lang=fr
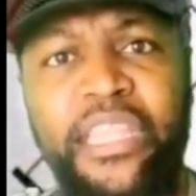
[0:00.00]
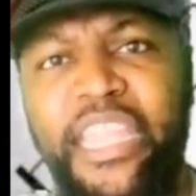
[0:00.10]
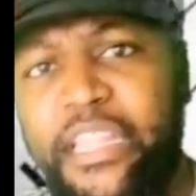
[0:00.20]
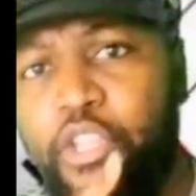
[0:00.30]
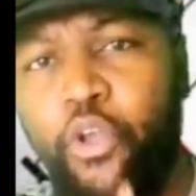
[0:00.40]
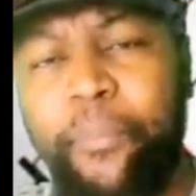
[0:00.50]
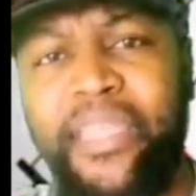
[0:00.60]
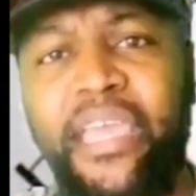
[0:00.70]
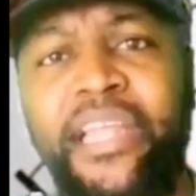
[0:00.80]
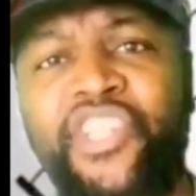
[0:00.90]
Ne dit-on
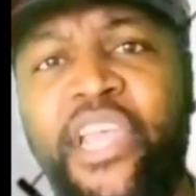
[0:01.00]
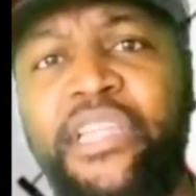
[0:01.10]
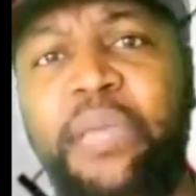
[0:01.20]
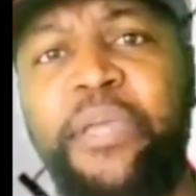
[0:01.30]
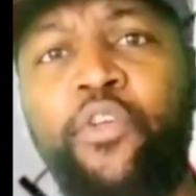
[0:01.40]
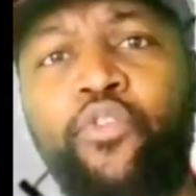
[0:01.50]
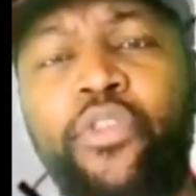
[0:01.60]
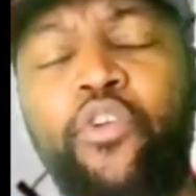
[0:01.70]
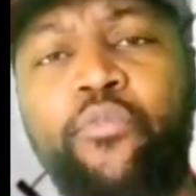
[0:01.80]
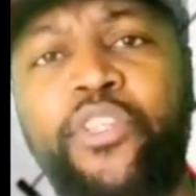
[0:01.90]
pas que la charité bien
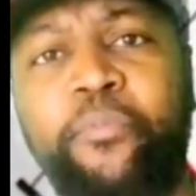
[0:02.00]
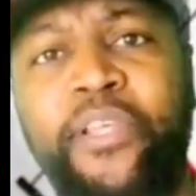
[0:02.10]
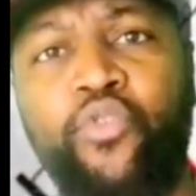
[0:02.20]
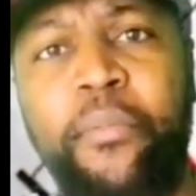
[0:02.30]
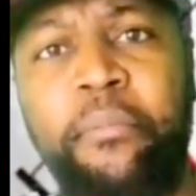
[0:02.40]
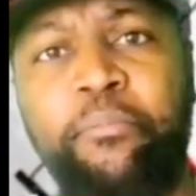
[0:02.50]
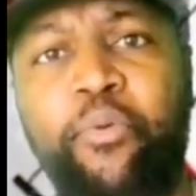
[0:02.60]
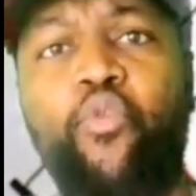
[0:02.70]
ordonnée commence par soi-même